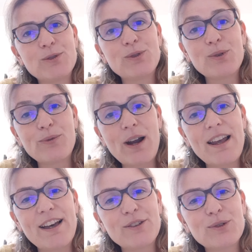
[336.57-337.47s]
Donc
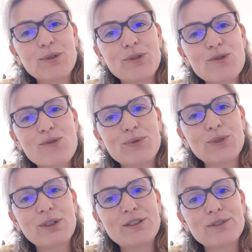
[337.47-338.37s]
voilà, sur ce, je vous
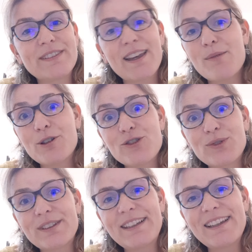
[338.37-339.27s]
souhaite une très bonne
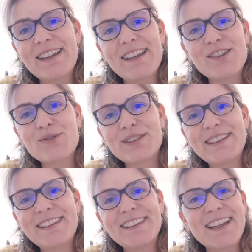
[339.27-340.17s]
journée et je vous
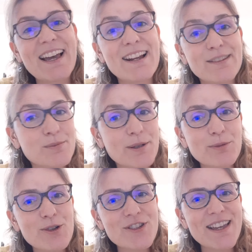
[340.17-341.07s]
dis à la semaine
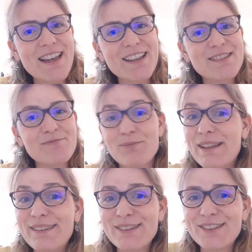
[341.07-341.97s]
prochaine.
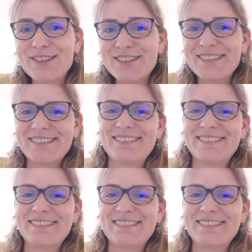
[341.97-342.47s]
Bisous.